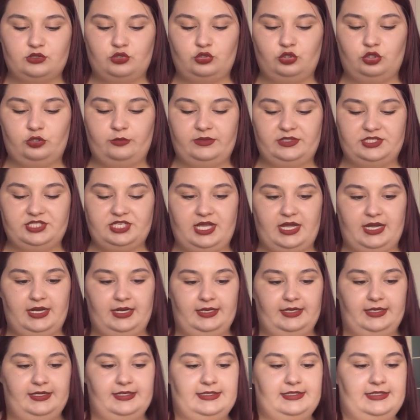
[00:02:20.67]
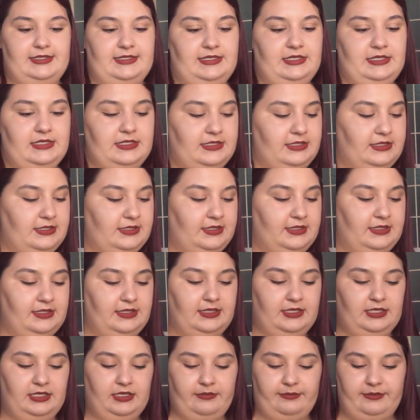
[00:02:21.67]
Suyum içeride hazır.
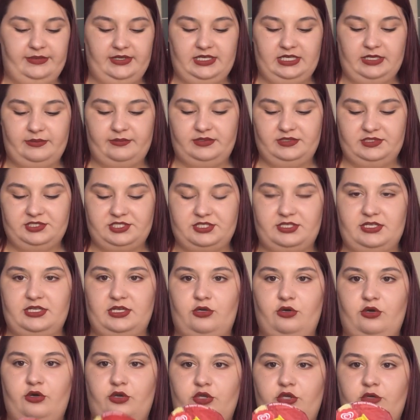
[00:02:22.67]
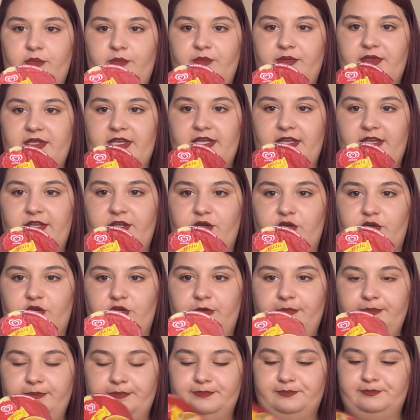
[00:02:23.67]
Bir kabın içine koyup
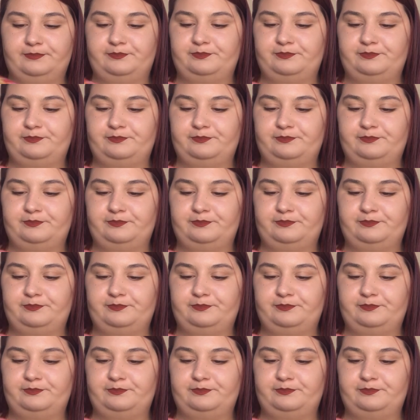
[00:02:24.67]
geliyorum.